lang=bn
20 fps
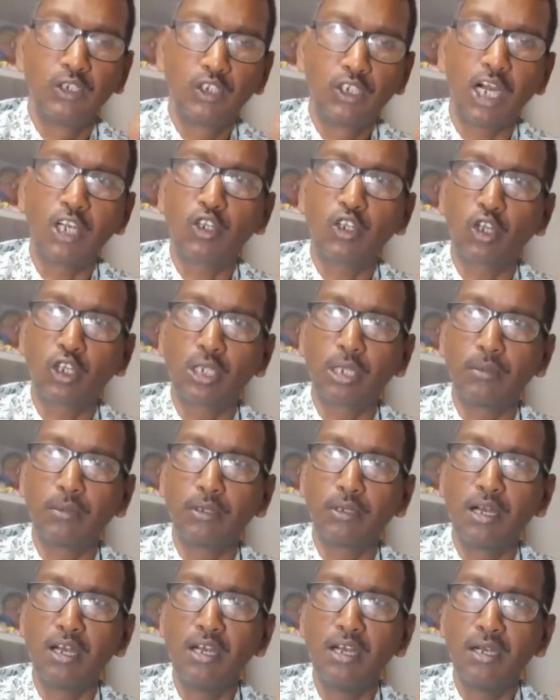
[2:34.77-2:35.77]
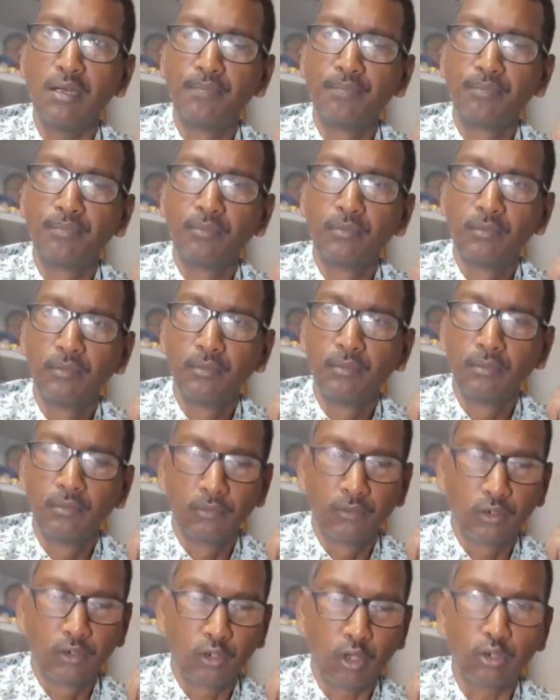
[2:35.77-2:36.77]
যার তত্ত্বাবধানে
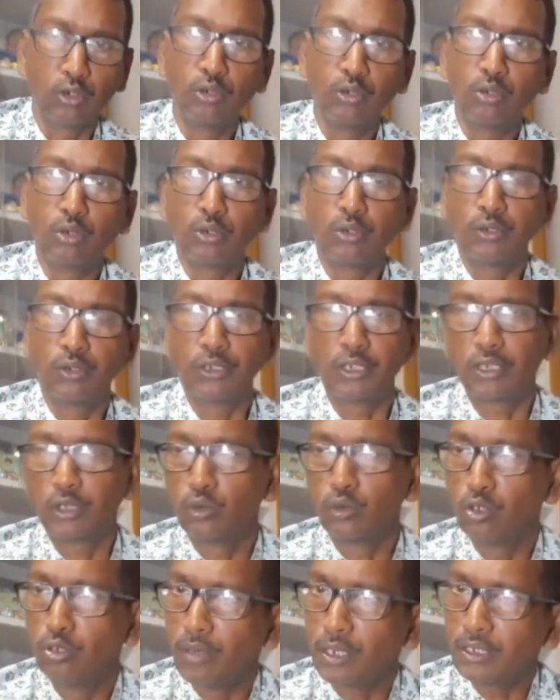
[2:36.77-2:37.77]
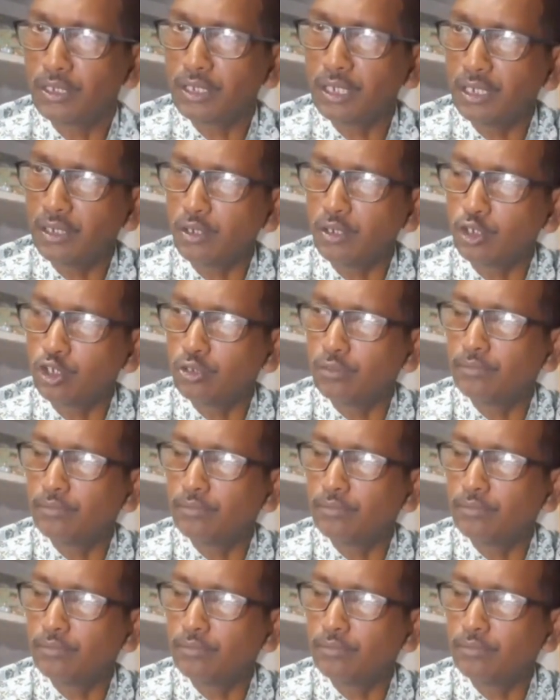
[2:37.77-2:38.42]
তদন্ত চলছে জুন মাসে গত